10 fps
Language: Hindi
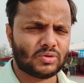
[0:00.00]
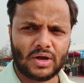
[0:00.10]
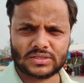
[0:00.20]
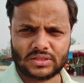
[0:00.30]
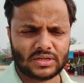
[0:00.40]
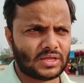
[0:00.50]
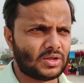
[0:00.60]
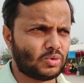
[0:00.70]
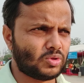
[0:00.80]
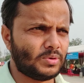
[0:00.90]
तो आज सत्रह
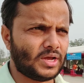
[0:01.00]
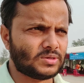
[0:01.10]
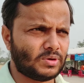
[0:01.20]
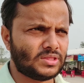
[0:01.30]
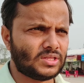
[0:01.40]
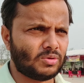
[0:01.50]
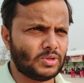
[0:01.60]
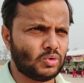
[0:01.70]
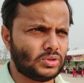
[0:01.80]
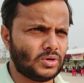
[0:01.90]
तारीख को तो भाई आज बंद है तो
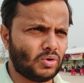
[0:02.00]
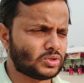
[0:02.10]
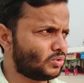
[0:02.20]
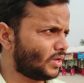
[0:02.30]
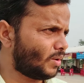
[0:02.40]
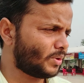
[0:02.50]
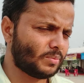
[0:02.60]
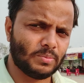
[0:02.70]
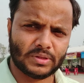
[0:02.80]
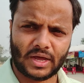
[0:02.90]
अभी दो दिन और जो है यहाँ पर
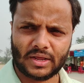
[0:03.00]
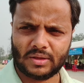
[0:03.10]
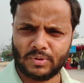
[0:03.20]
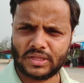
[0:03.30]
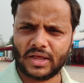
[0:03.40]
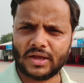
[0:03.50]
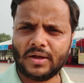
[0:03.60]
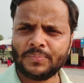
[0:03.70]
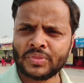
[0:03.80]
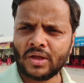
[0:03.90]
अभी बता रहे कि बंद रहेगा